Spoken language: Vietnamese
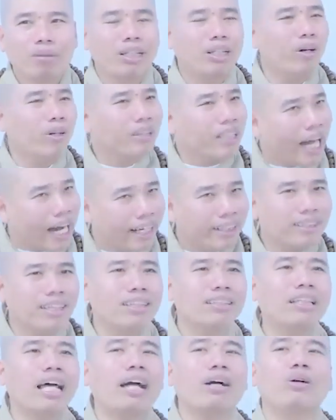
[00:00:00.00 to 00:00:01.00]
mình nói thẳng
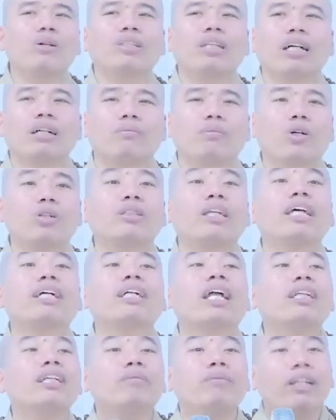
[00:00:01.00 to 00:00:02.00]
với người ta coi chừng có
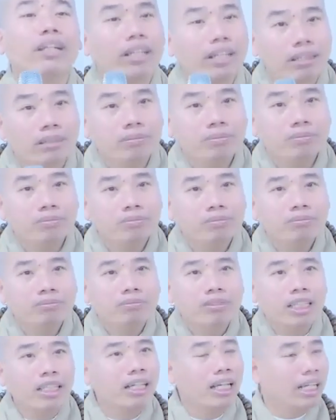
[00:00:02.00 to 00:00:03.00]
chuyện đến với mình thôi
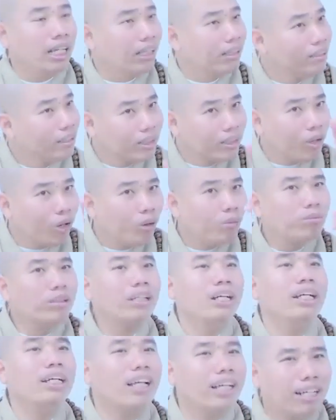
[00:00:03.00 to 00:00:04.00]
cái này là người
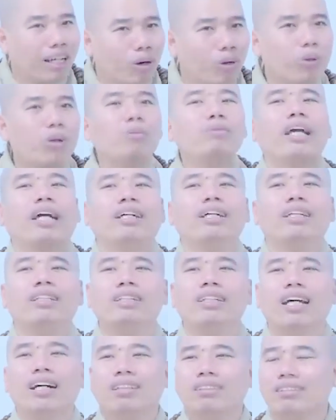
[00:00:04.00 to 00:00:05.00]
khôn đi đến đâu cũng vậy
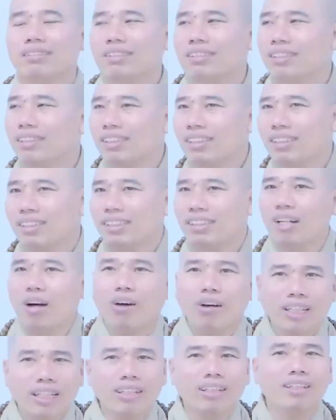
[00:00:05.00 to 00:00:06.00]
hết nhớ
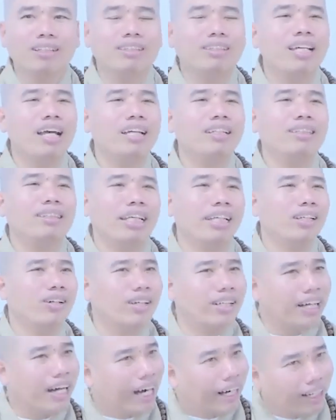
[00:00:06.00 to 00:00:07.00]
đối với người trên chỉ
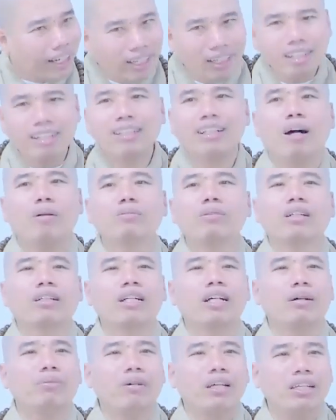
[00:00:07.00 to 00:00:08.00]
có gợi ý không
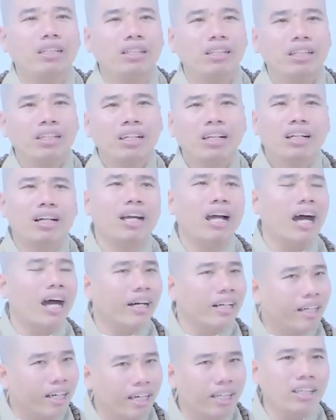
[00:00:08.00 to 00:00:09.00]
được góp ý
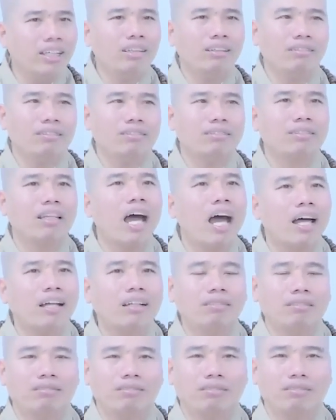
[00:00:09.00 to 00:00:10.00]
gợi ý
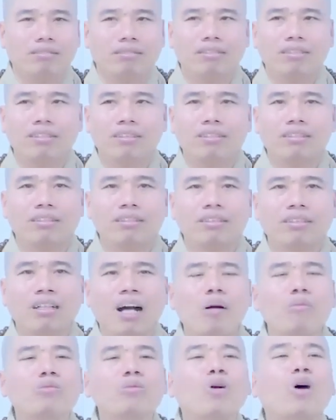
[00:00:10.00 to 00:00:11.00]
tên
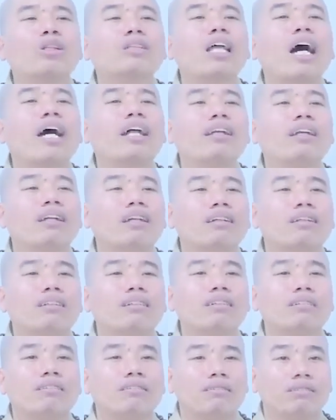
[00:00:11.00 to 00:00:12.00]
không có tên
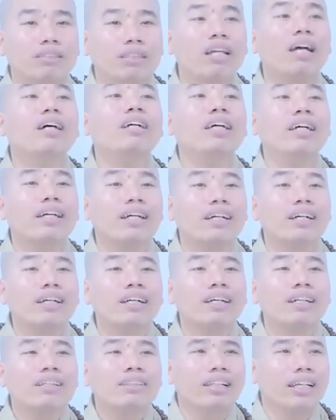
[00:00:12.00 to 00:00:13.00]
nhớ nghe
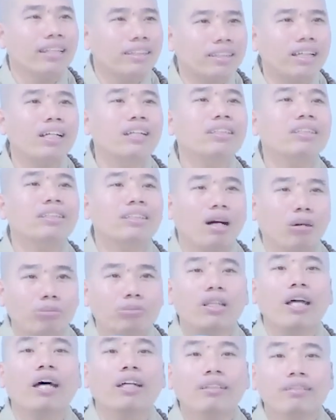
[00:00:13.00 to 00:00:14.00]
viết thư
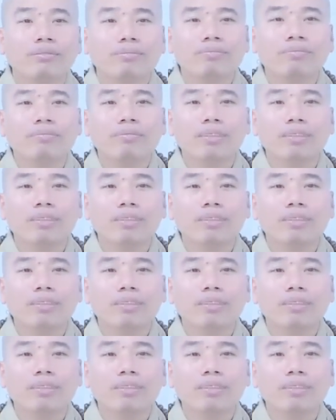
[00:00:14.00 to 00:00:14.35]
không tên